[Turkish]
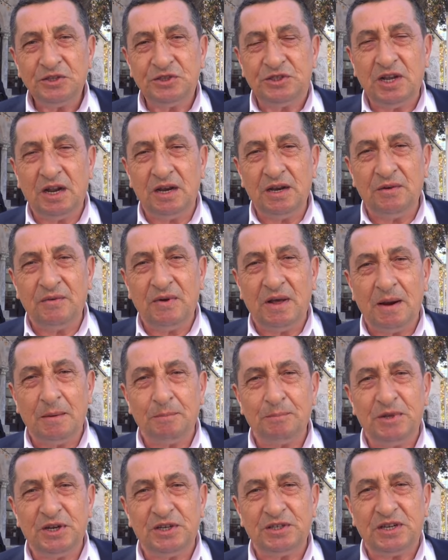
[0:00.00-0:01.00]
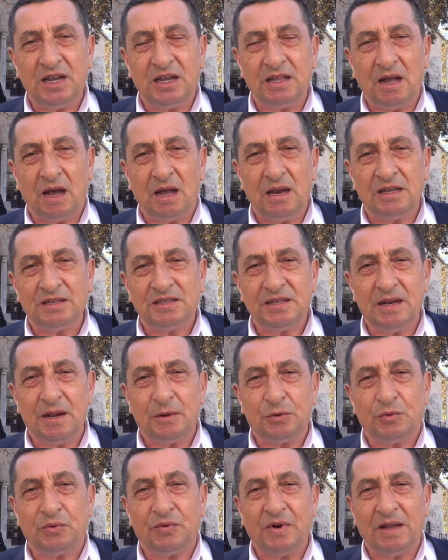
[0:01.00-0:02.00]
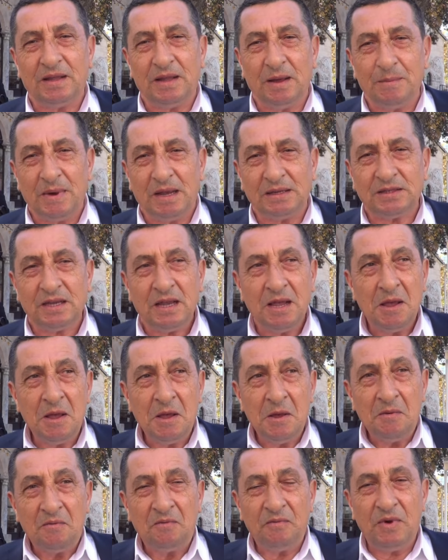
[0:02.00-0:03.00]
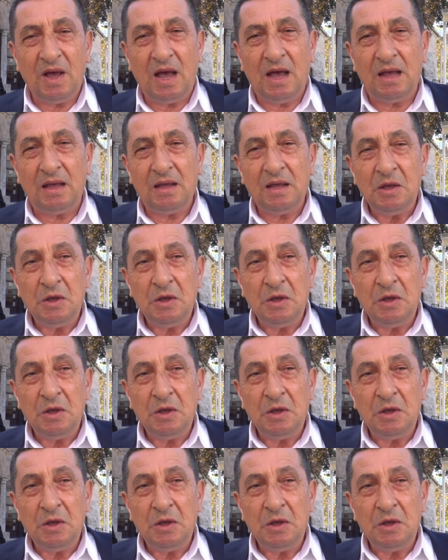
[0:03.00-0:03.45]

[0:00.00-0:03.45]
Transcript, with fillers: canını veren bir şehit ailesine küfür edemez ve